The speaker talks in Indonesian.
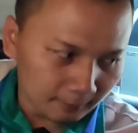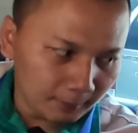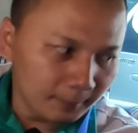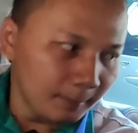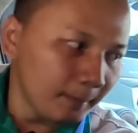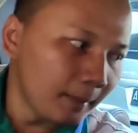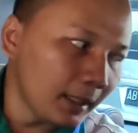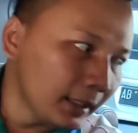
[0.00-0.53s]
tapi
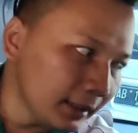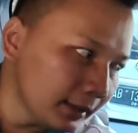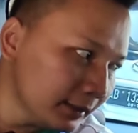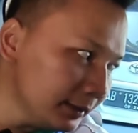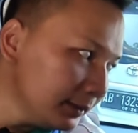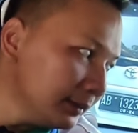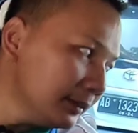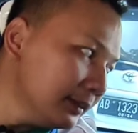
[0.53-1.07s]
memang
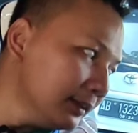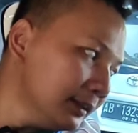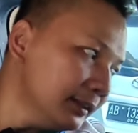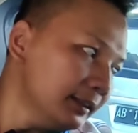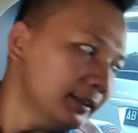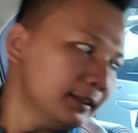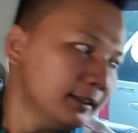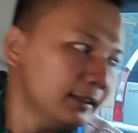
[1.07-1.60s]

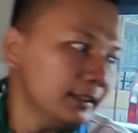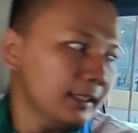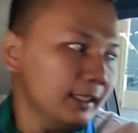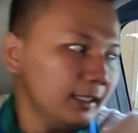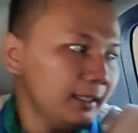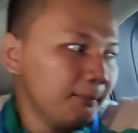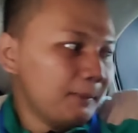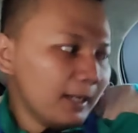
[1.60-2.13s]

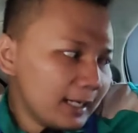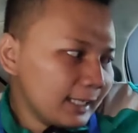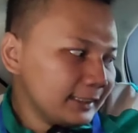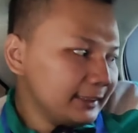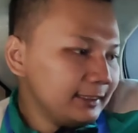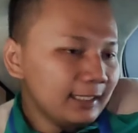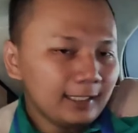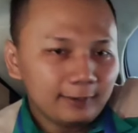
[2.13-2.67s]
ini
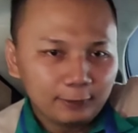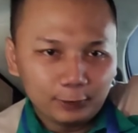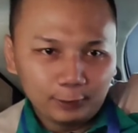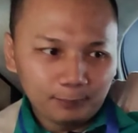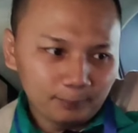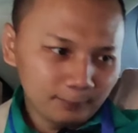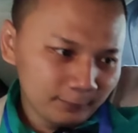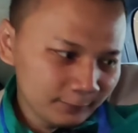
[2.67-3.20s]
bagasinya
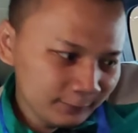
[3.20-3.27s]
untuk